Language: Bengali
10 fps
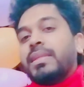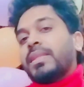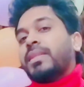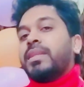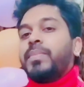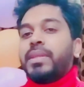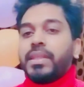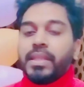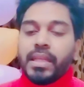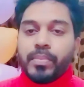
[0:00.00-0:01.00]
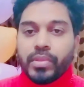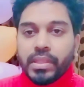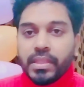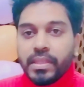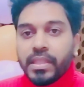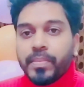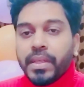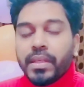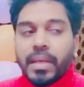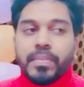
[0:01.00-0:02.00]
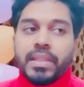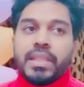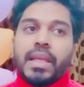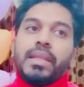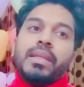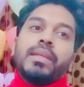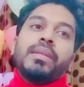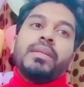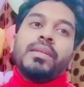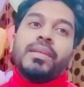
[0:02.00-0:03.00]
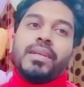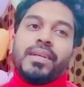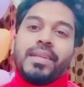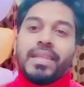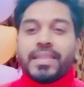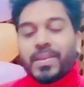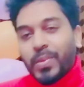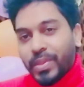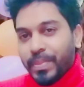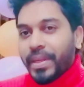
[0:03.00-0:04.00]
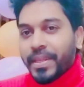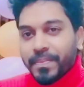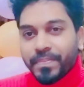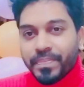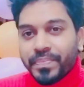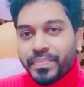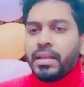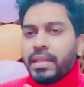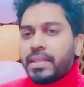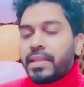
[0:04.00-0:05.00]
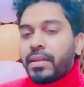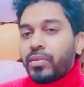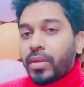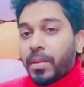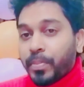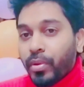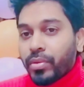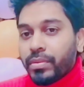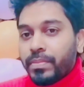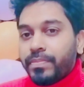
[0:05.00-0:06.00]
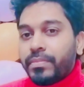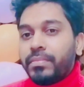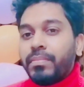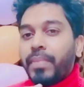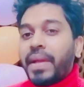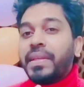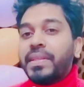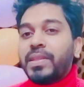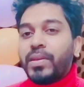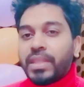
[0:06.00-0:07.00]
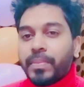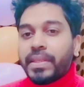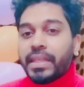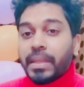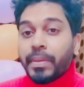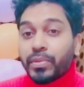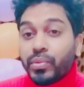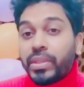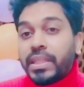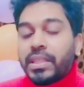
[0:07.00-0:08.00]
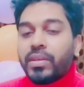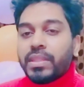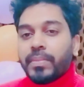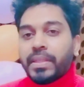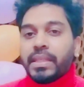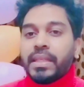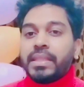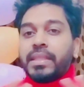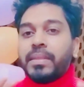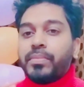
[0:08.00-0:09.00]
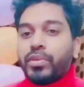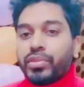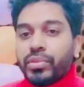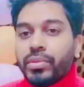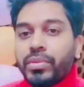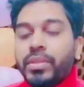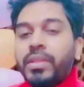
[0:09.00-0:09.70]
লেজার ট্রিটমেন্টটি নিরাপদ একটি ট্রিটমেন্ট আপনি চাইলে লেজার করতে পারেন লেজার করার পর বাহিরে যাওয়া যাবে কিনা বা রুদ্রে যাওয়া যাবে কিনা এটা একটি প্রশ্ন